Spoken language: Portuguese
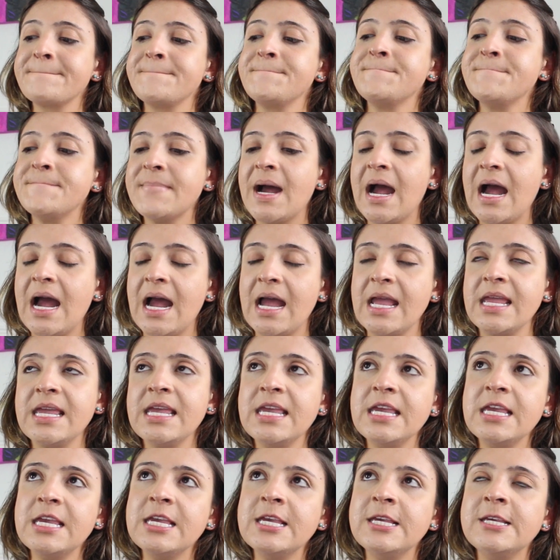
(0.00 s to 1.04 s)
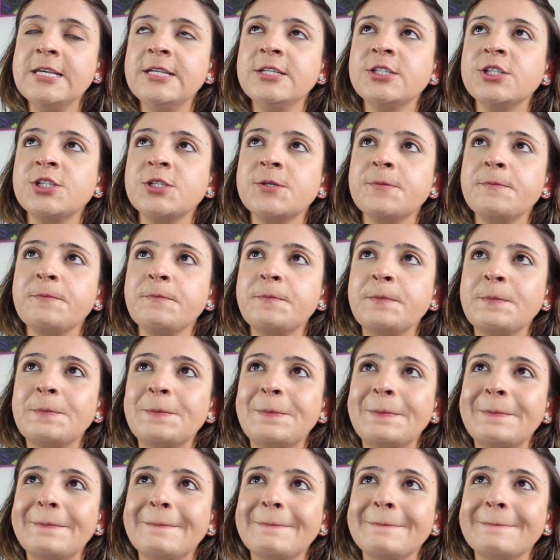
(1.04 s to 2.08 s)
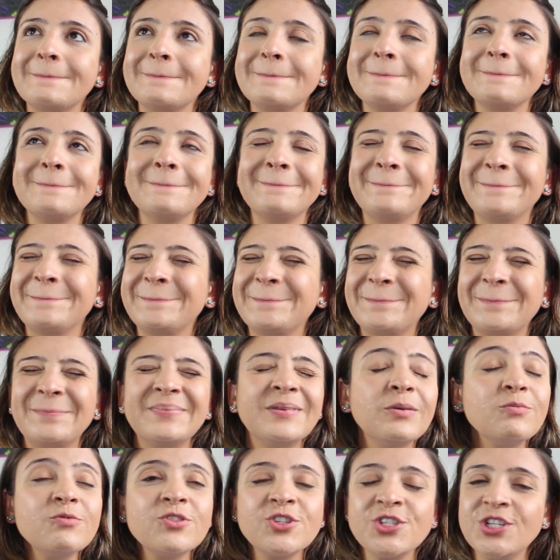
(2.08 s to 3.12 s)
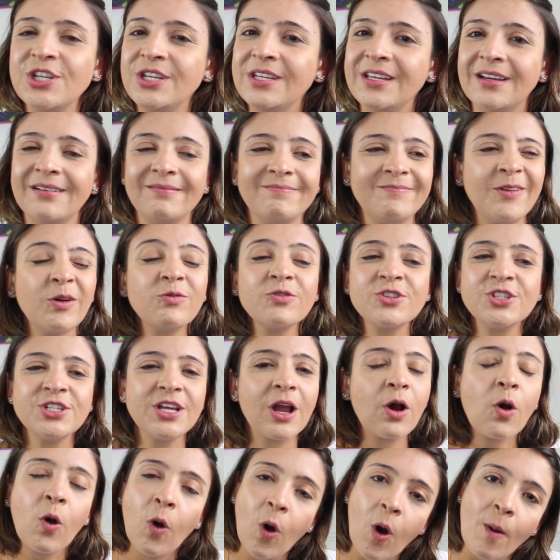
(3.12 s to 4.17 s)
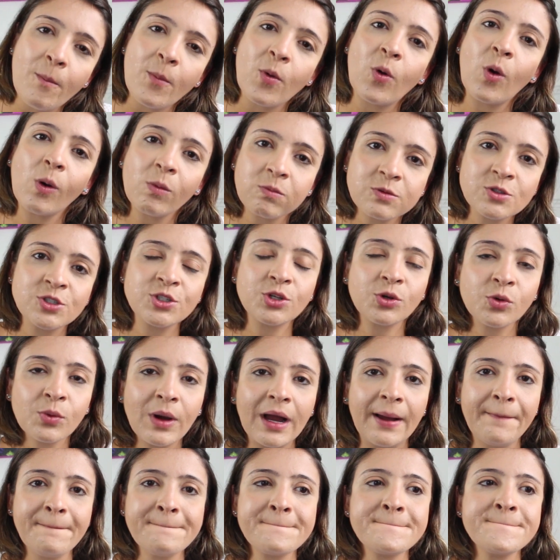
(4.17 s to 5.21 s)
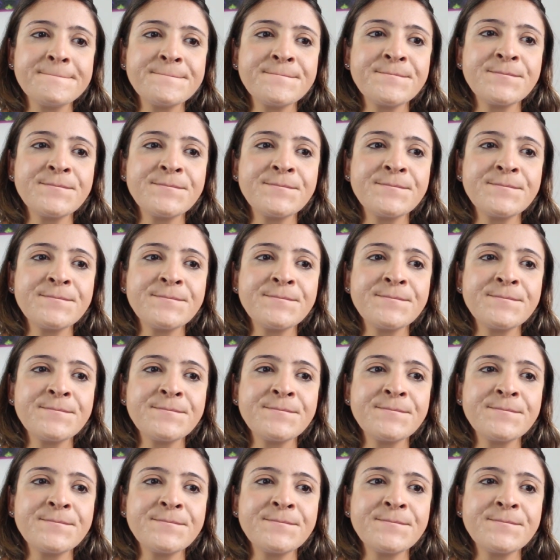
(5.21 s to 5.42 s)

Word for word: Mas não tinha, não tinha como continuar.